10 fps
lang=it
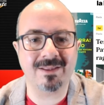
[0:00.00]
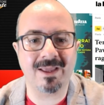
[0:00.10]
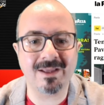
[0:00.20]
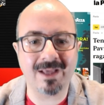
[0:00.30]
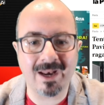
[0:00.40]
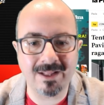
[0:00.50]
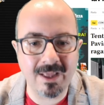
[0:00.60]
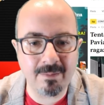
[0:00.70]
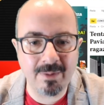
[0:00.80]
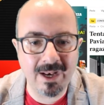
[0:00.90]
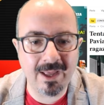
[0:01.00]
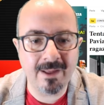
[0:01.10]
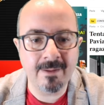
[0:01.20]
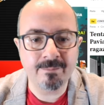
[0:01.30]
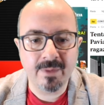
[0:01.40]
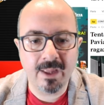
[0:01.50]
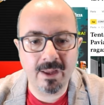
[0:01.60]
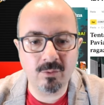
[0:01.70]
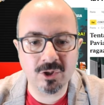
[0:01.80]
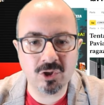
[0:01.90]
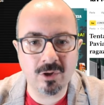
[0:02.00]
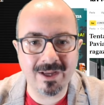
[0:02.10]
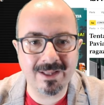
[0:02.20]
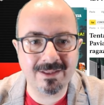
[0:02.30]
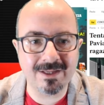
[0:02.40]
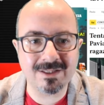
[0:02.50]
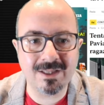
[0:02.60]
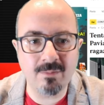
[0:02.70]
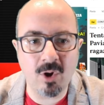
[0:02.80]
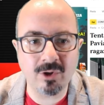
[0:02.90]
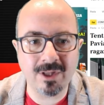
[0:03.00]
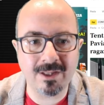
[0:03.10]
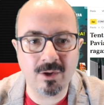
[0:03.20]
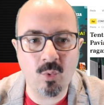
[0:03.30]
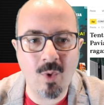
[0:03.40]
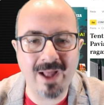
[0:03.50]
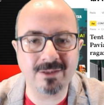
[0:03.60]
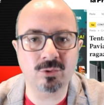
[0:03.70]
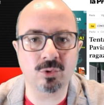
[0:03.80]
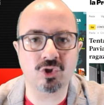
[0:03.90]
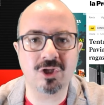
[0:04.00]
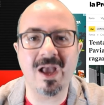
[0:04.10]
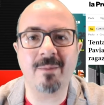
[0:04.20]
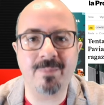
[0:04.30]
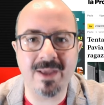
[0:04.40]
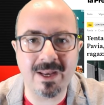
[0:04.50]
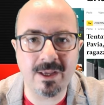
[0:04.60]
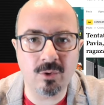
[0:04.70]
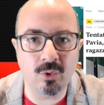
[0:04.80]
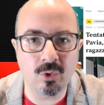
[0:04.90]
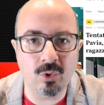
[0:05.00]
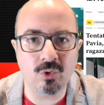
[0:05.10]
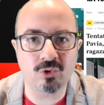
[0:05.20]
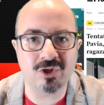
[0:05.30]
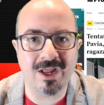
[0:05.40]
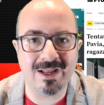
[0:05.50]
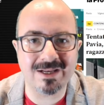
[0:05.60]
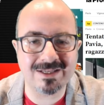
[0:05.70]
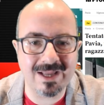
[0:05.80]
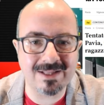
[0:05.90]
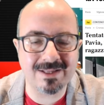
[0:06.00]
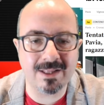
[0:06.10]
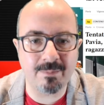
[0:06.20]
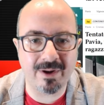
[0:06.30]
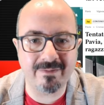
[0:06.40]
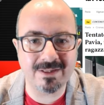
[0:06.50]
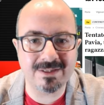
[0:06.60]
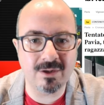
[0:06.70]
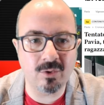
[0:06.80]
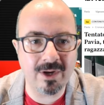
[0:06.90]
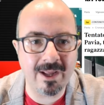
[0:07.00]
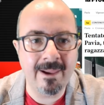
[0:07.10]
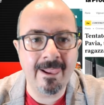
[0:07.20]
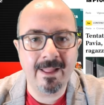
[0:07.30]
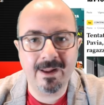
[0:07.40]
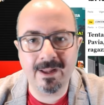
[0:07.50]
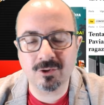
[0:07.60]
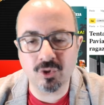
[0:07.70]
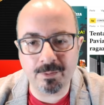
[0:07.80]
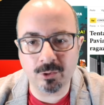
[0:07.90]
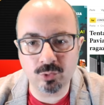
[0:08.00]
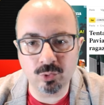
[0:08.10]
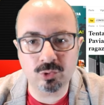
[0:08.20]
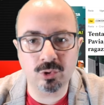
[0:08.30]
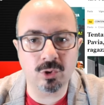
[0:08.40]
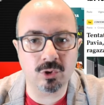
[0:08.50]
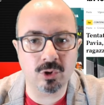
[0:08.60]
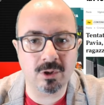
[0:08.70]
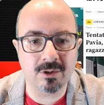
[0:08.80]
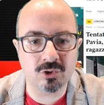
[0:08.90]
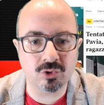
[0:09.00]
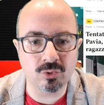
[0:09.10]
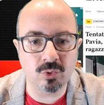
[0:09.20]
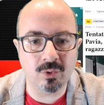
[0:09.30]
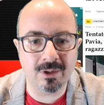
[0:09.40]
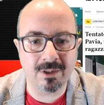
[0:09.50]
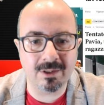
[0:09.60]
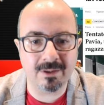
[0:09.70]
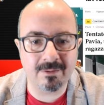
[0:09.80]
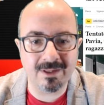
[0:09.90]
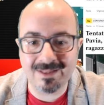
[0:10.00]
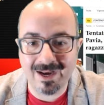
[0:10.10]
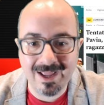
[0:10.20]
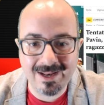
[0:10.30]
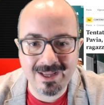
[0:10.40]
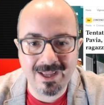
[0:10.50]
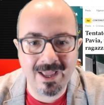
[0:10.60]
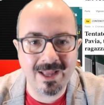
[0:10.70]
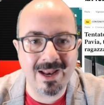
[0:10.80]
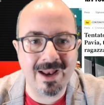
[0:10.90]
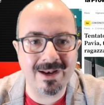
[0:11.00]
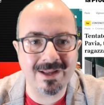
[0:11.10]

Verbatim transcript: incredibile, eh, una storia che testimonia di quanto sia pericolosa l'assenza di prevenzione, eh, soprattutto eh, sui eh, treni e nelle